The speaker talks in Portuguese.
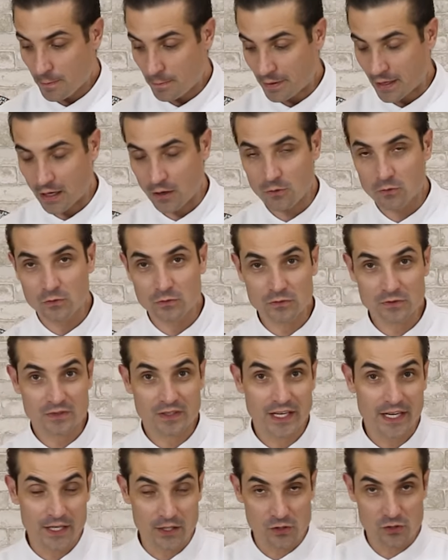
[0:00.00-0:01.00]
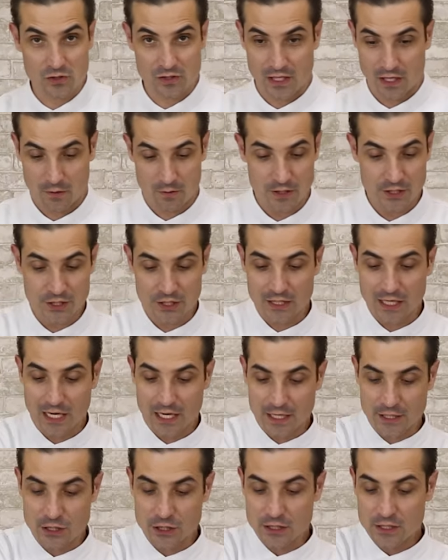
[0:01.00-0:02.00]
para um terço da
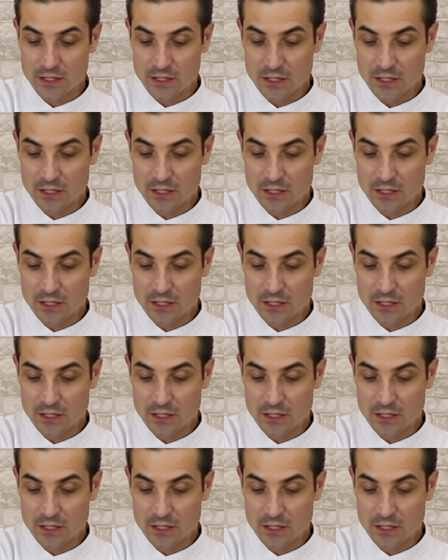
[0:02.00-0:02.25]
quantidade